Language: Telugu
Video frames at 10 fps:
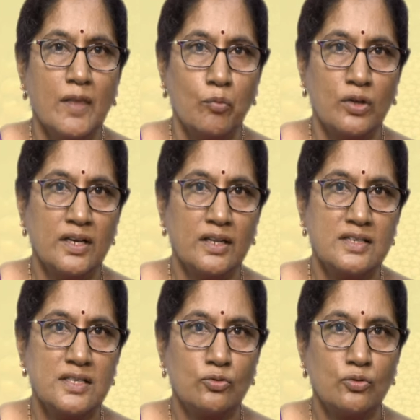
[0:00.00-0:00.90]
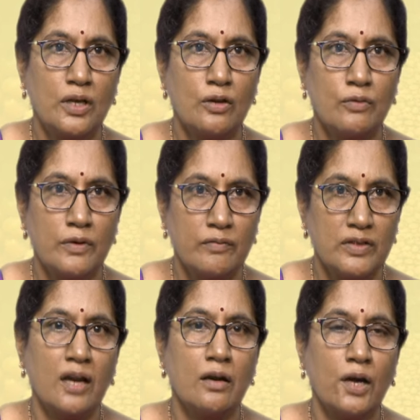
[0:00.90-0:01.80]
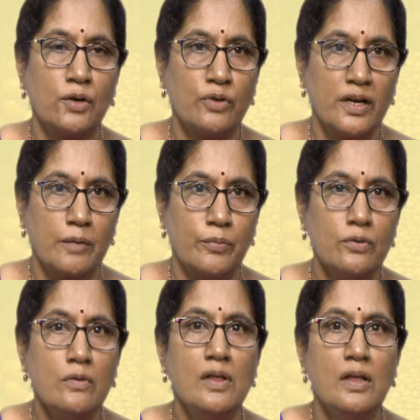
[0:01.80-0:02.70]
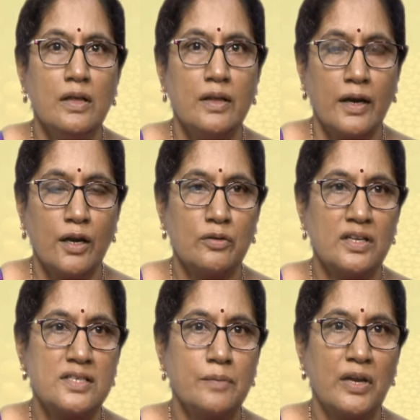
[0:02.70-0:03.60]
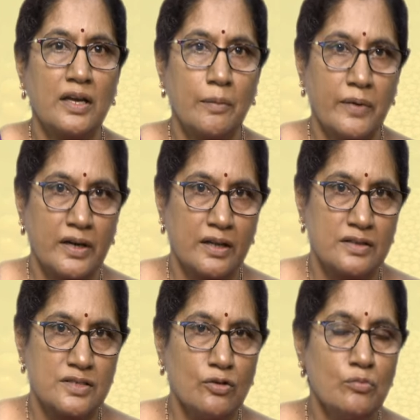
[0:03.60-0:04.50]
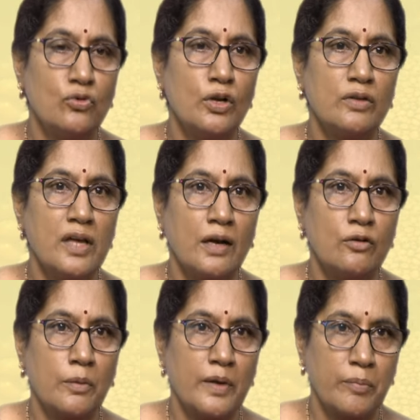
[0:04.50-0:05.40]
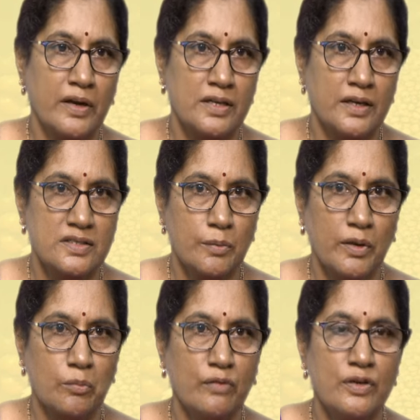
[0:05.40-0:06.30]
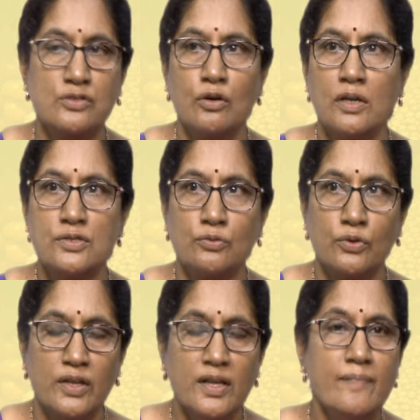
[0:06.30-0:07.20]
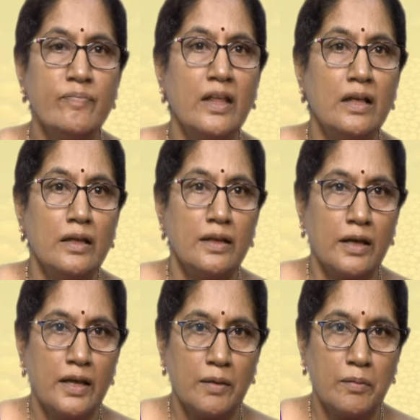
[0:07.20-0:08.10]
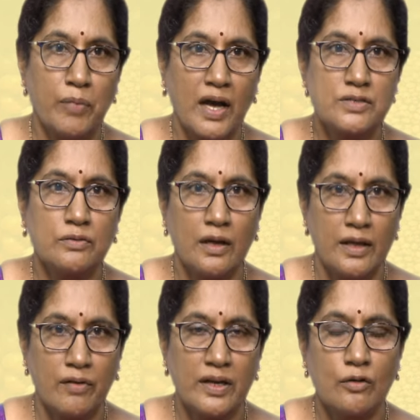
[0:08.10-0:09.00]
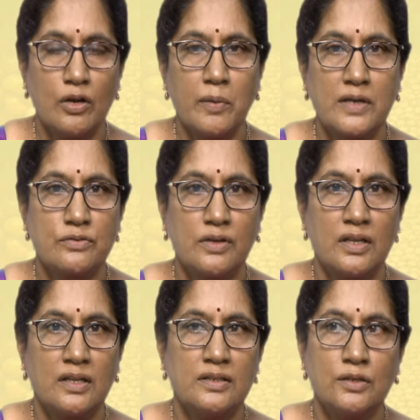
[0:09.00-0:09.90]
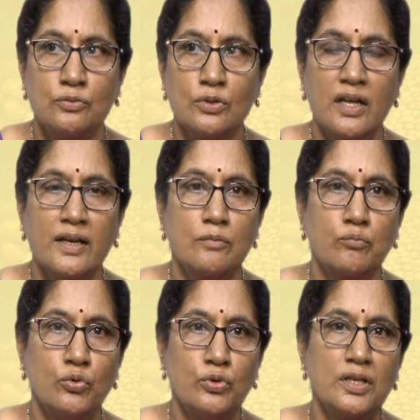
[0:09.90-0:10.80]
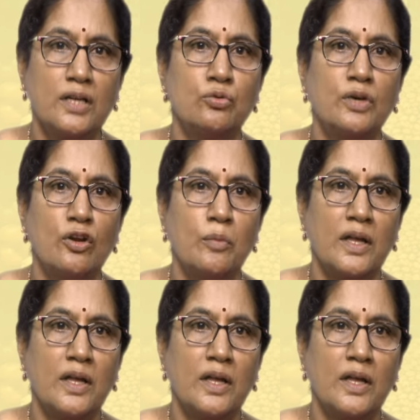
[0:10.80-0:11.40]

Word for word: మొదటి దశ దుక్కిలో వారు నాటుకునేటప్పుడు రెండవ దశ పిలకలు పెట్టే దశలో మూడవది అంకురం ఏర్పడే సమయంలో వేసుకోవాల్సి ఉంటుంది ఈ బాసురం ఇరవై కిలోల బాసురం ఏదైతే ఉందో దాన్ని పూర్తిగా దుక్కిలో